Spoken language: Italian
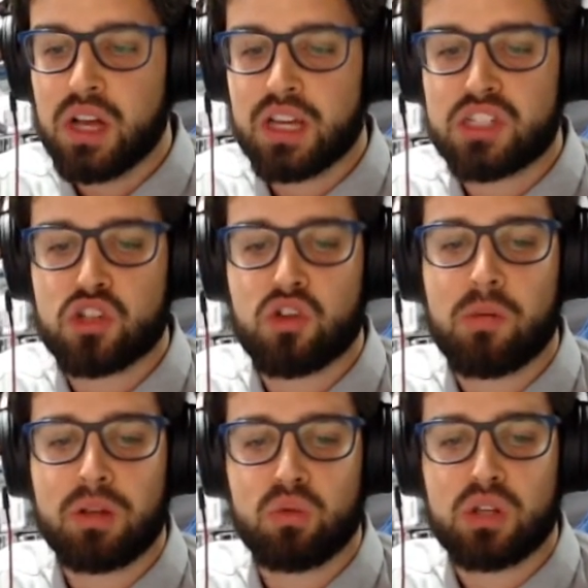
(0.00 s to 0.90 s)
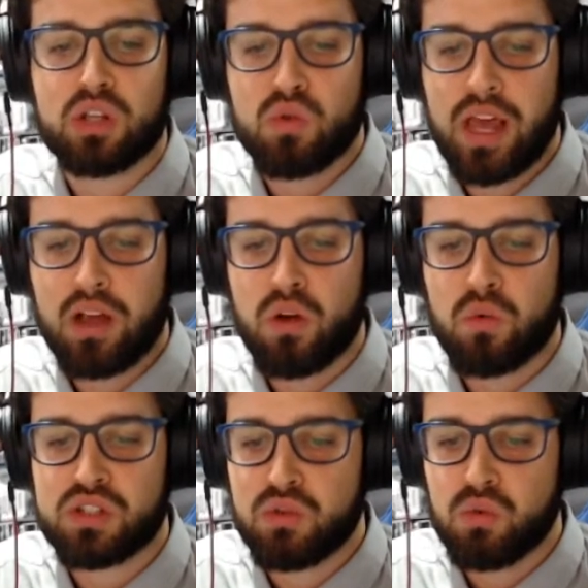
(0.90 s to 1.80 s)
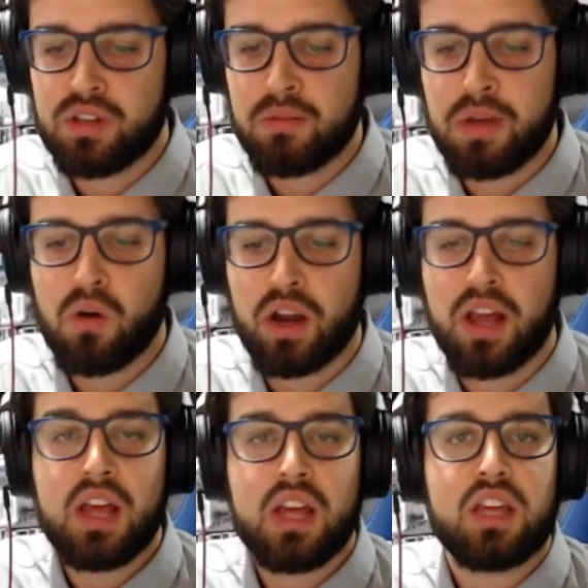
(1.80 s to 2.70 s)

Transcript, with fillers: che si sono abbattute su Lecco in queste ultime ore,